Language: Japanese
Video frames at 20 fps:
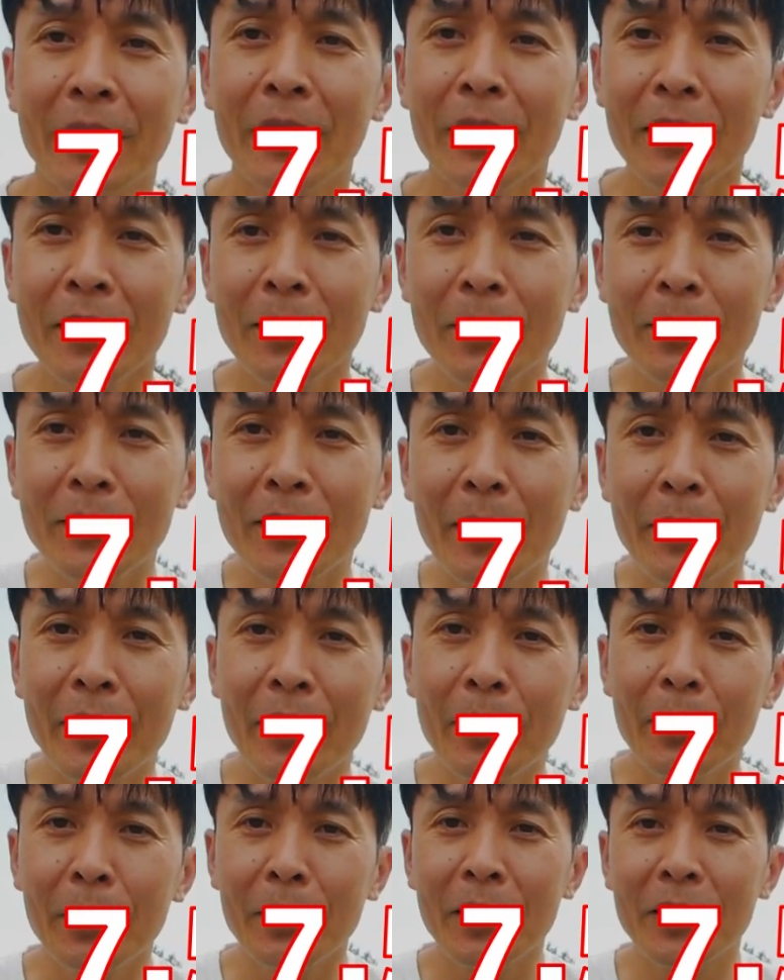さっきと比べ
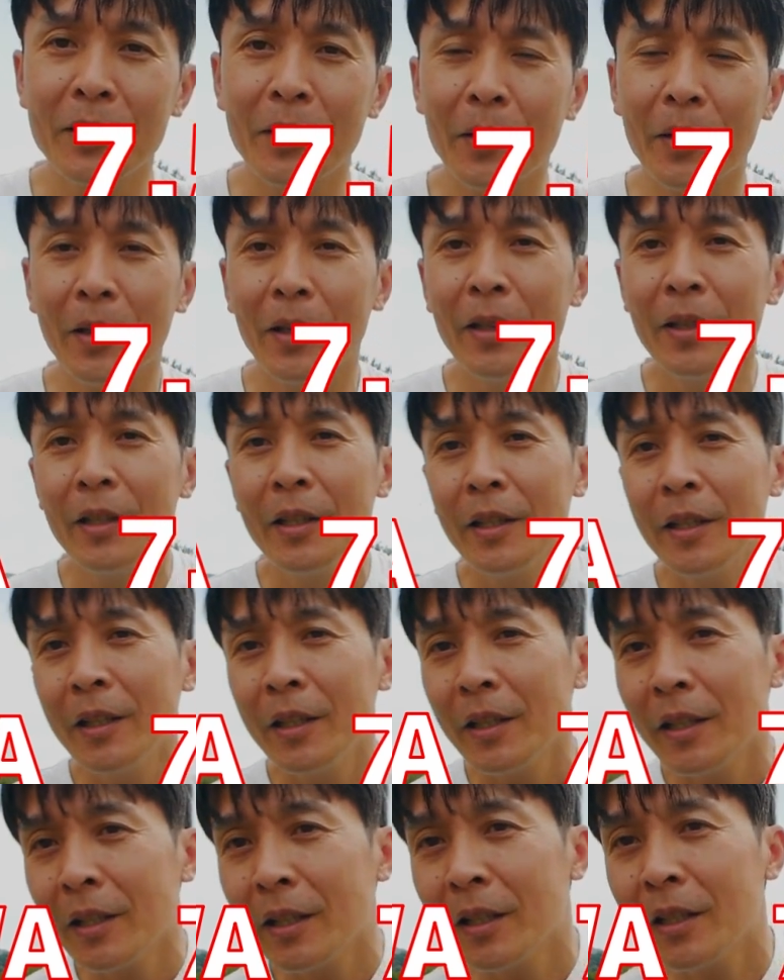てどうでしょう
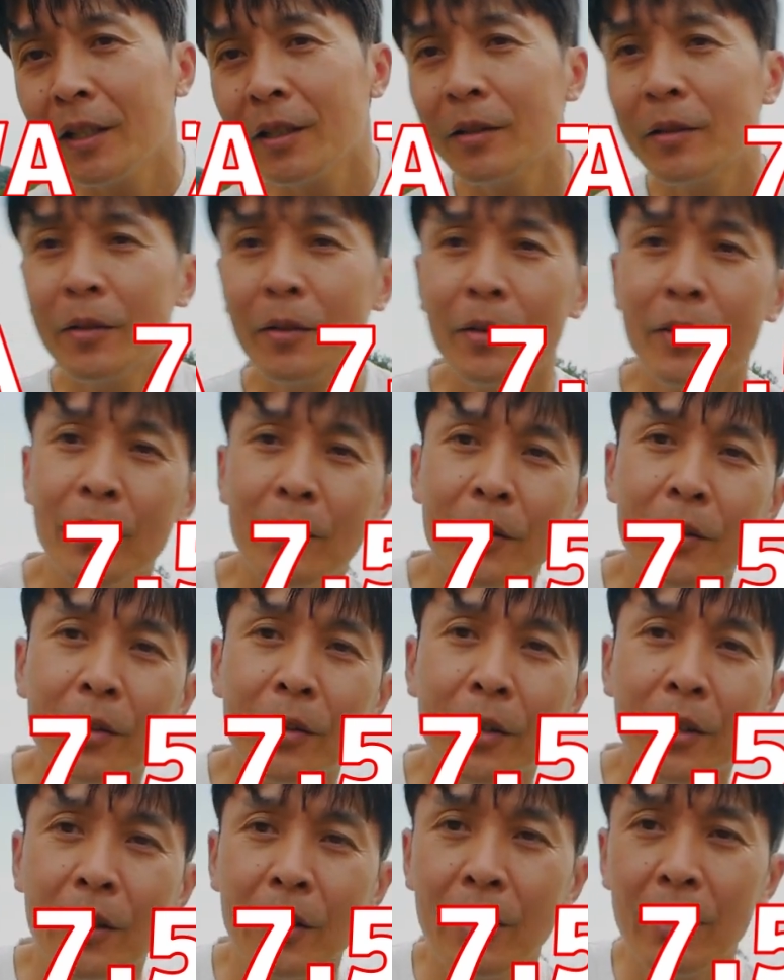えー、っ
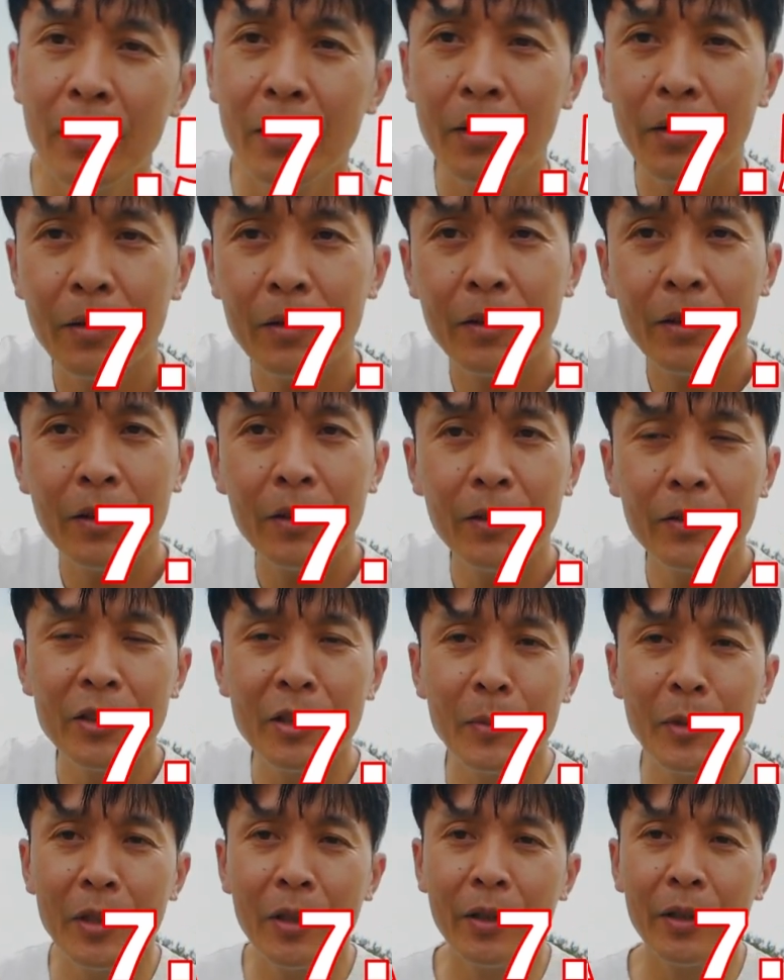と、この四
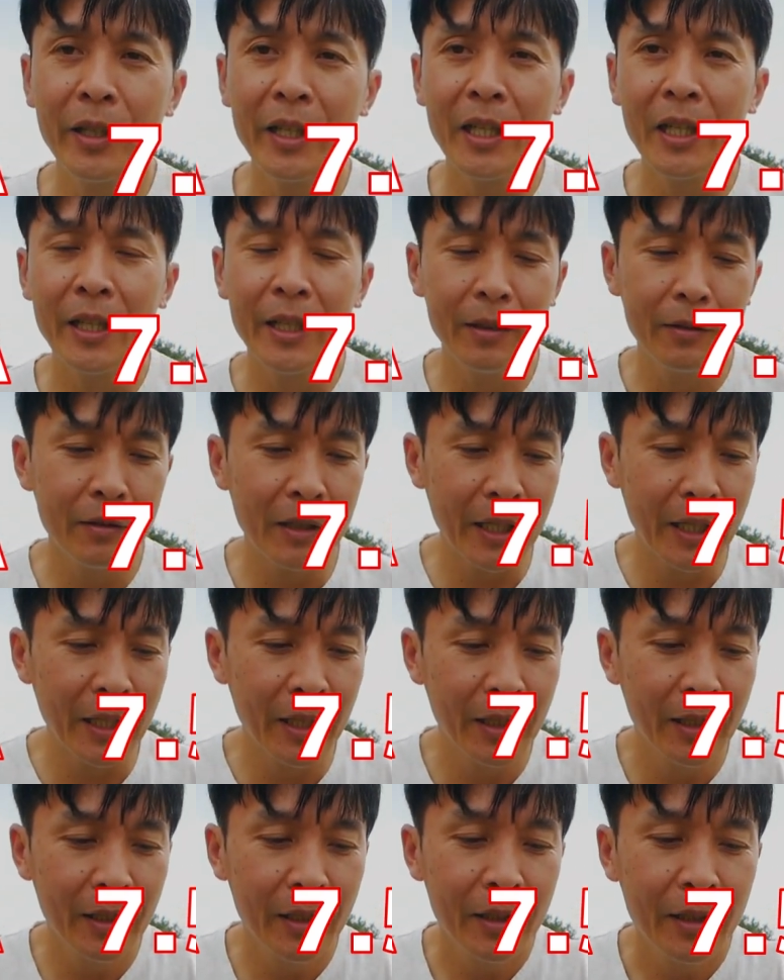隅の蹴られ具合、
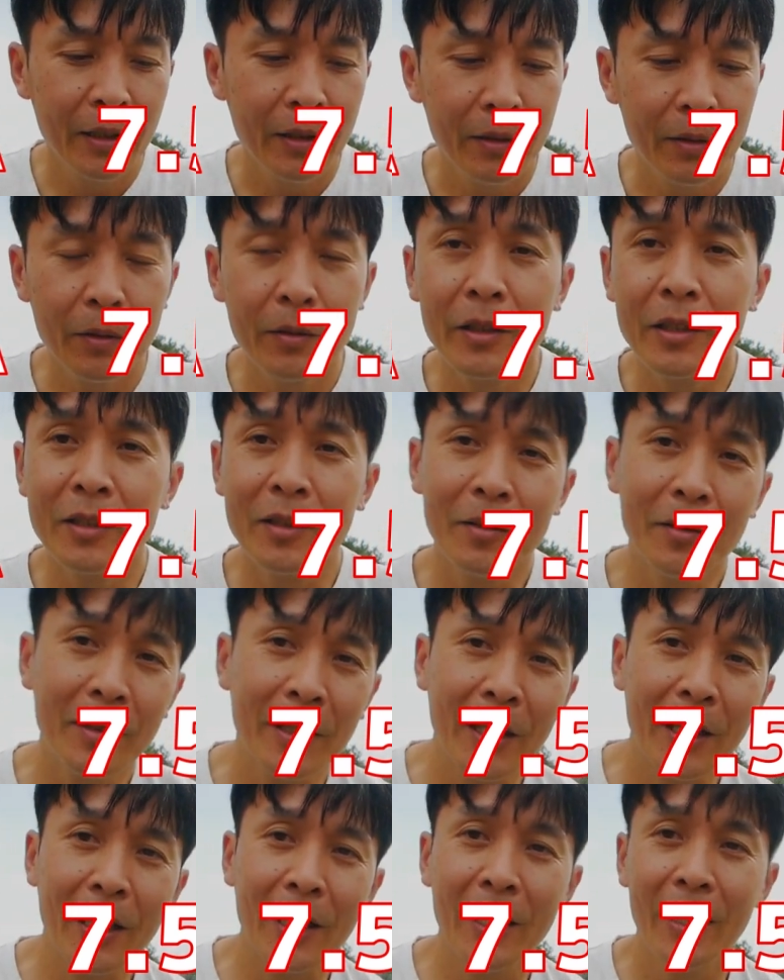どうでしょう
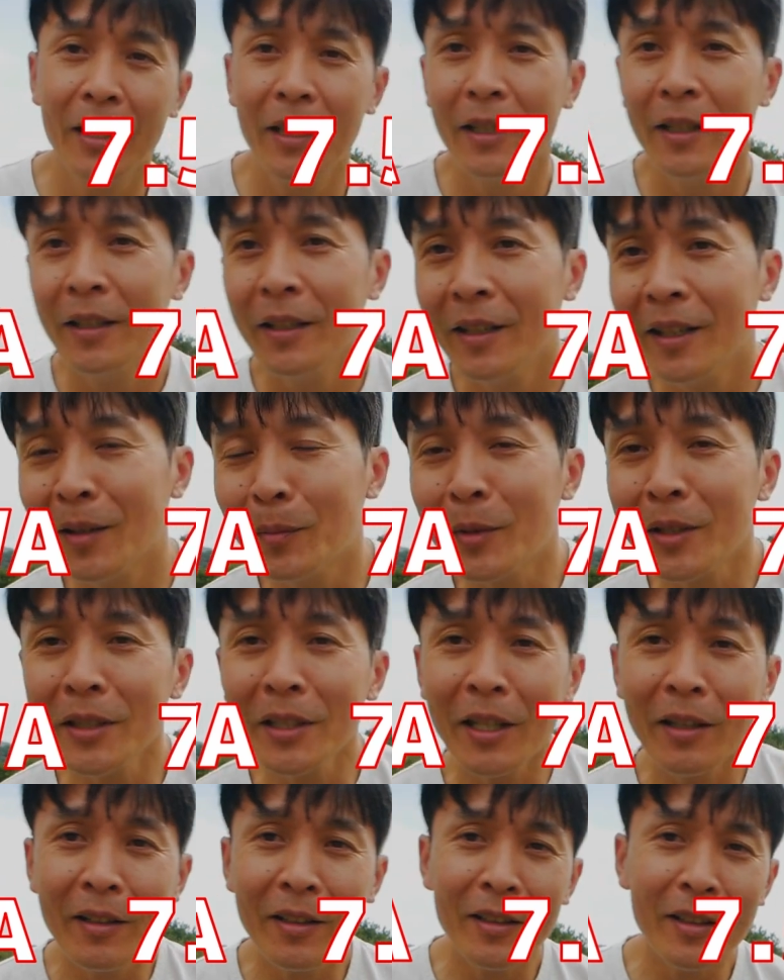か。あんまり
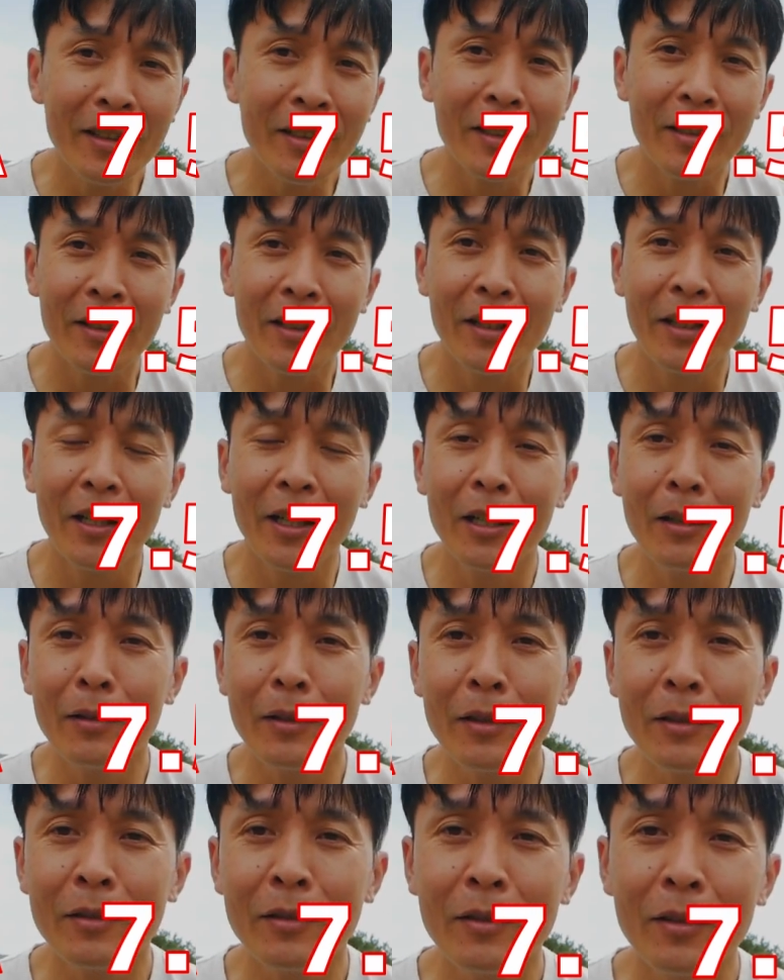変わらないかな。変
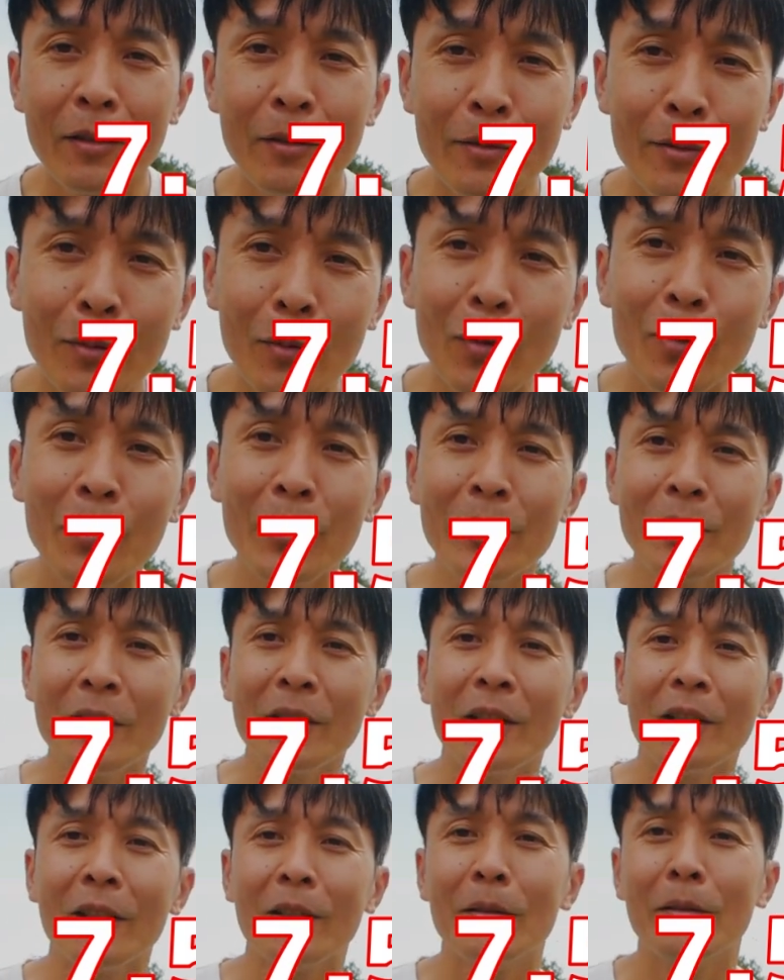わってると思う
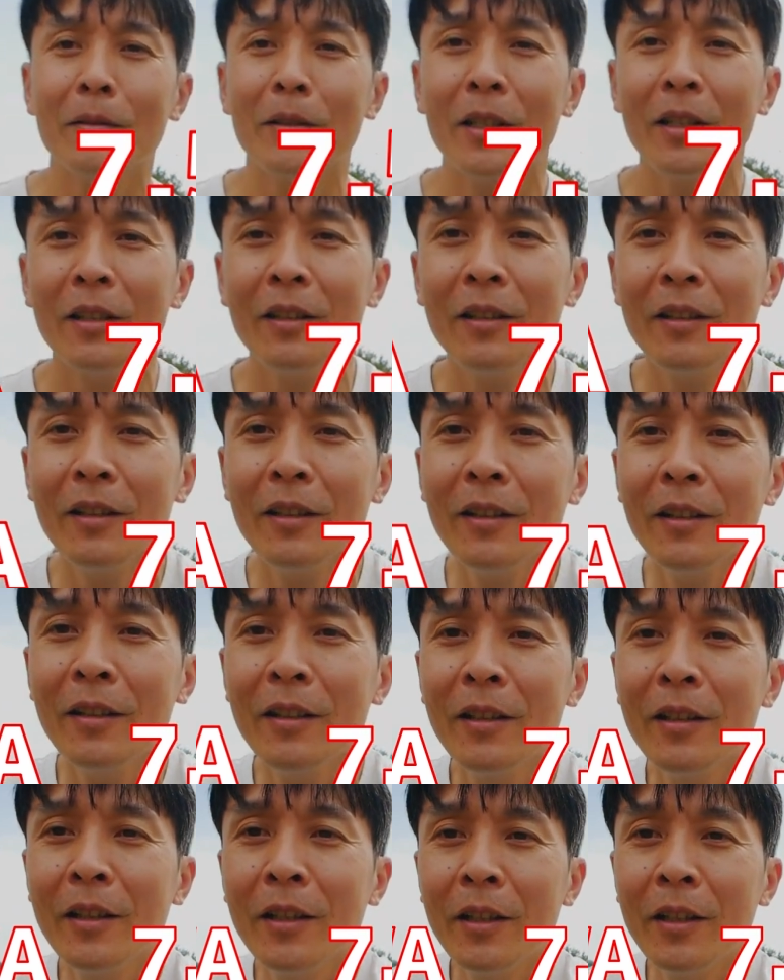んだけどな。